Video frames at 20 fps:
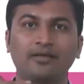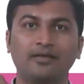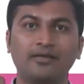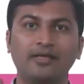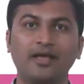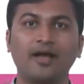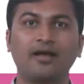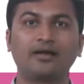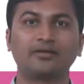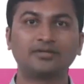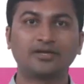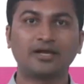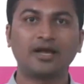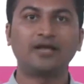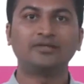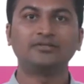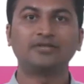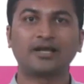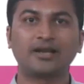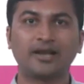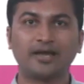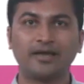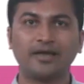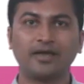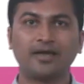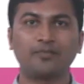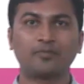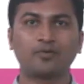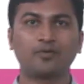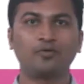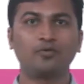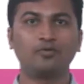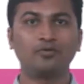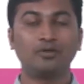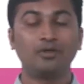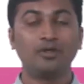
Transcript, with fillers: कहाँ से कहाँ जाना है आपको